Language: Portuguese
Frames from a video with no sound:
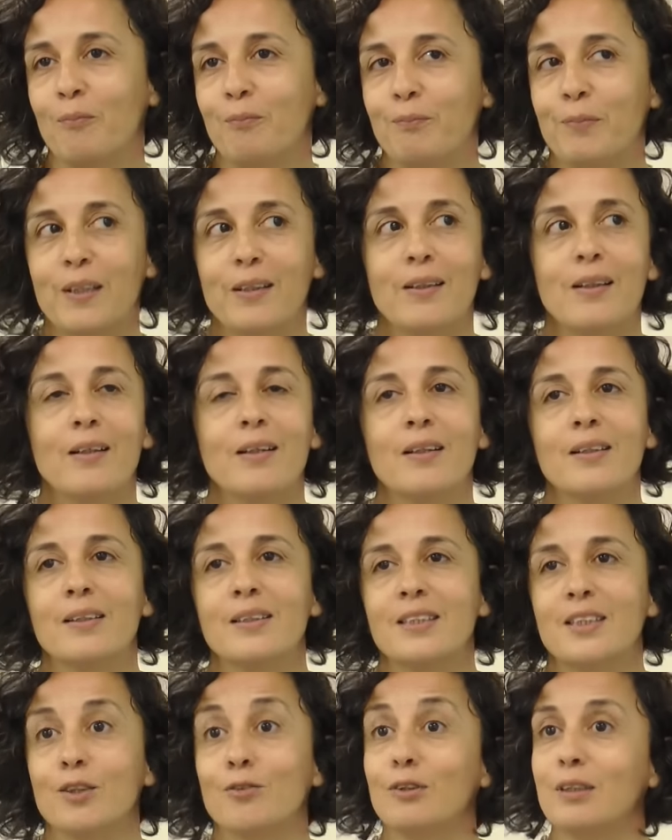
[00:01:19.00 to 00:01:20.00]
pela
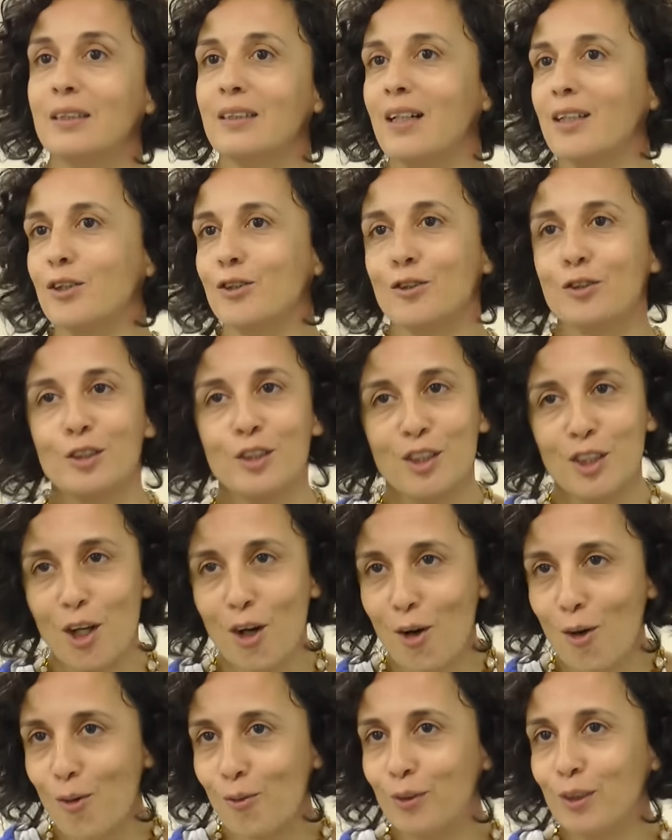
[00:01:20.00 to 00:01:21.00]
Seguridade
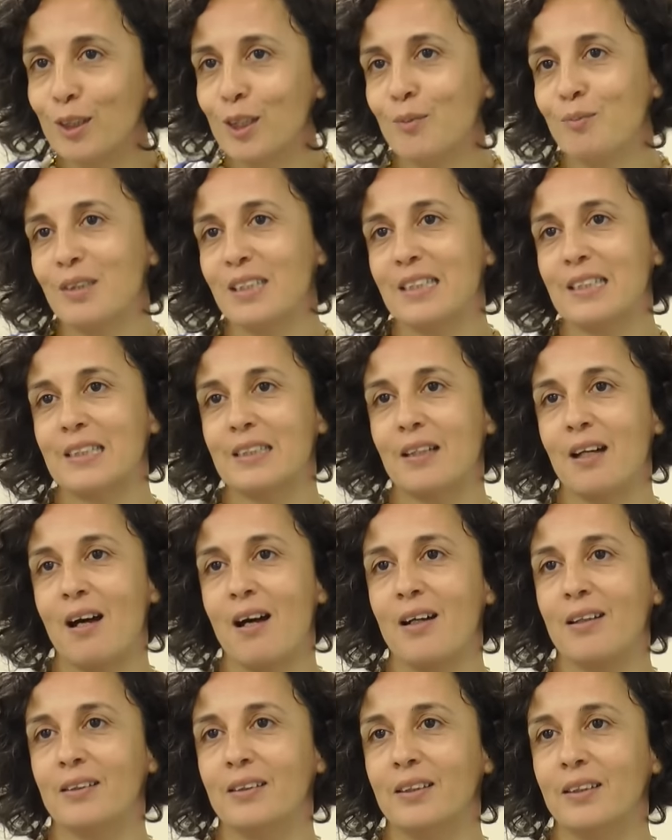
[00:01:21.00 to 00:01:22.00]
Social, que está
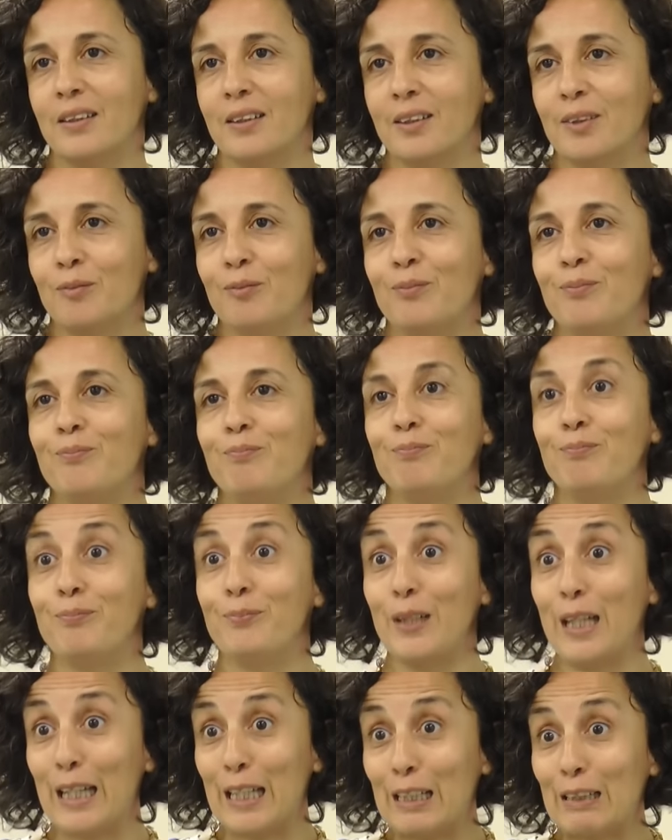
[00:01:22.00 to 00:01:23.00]
ameaçada,
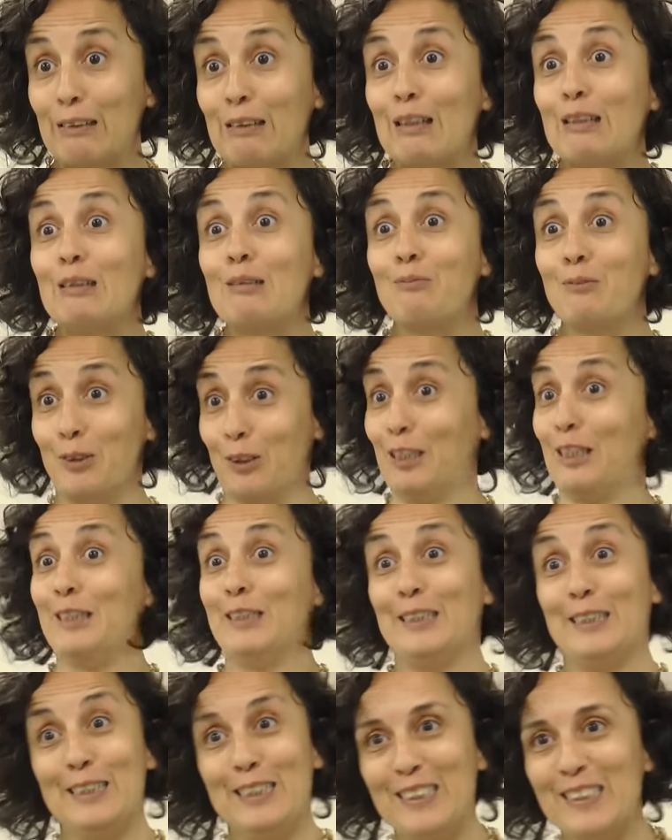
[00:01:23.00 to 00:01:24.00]
pela
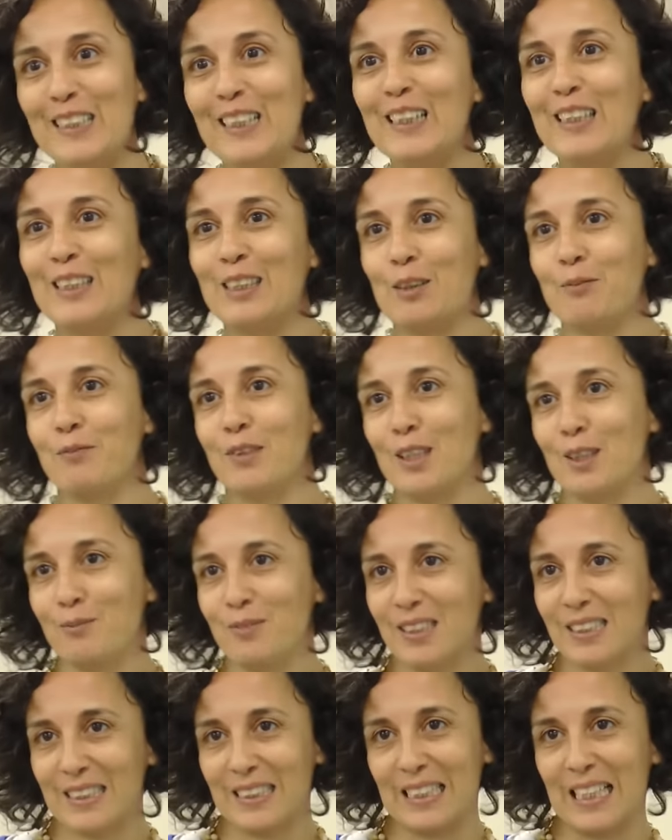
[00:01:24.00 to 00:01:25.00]
democracia que também é
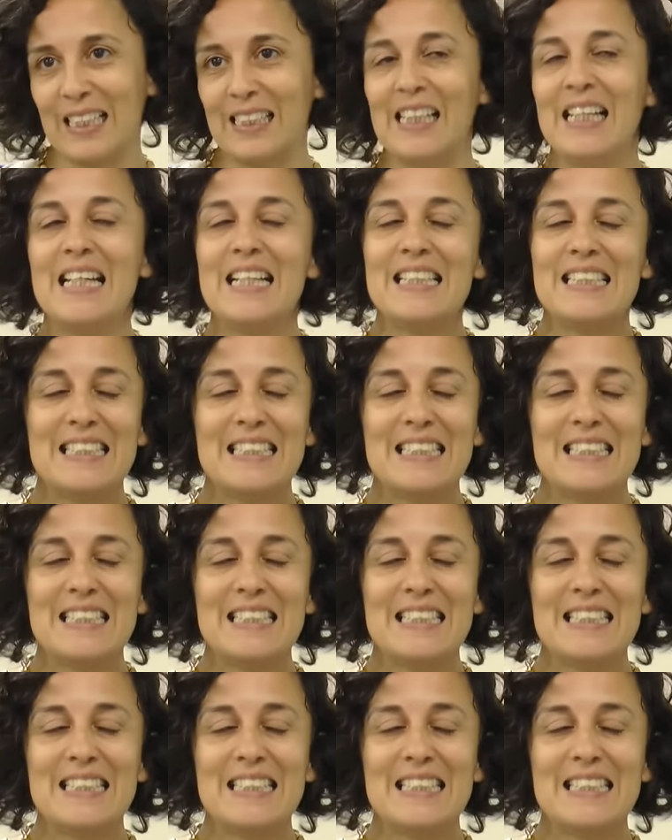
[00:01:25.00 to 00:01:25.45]
ameaçada.